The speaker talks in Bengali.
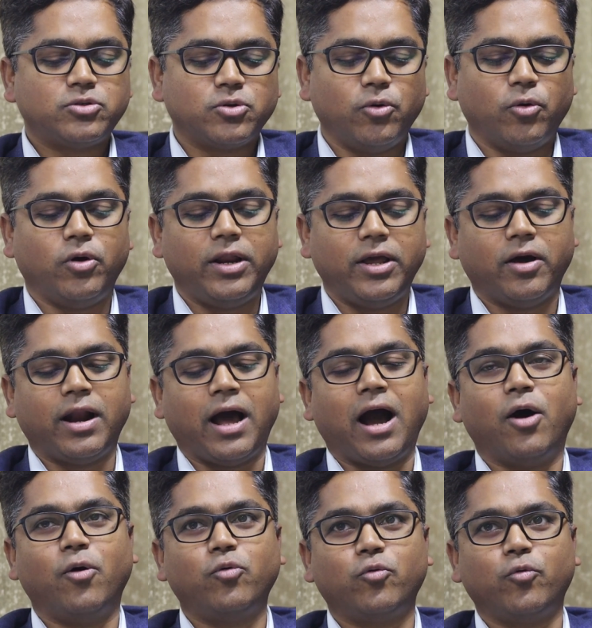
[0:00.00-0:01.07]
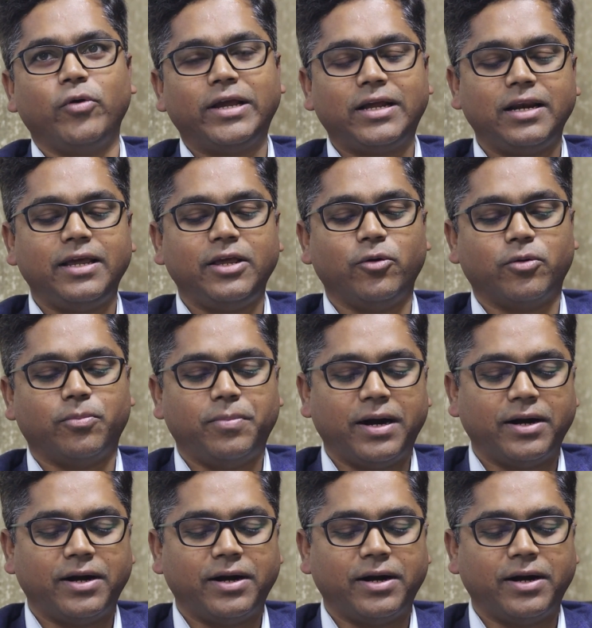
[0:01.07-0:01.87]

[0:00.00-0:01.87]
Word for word: স্লোলি আর হাউ কুইকলি ইউর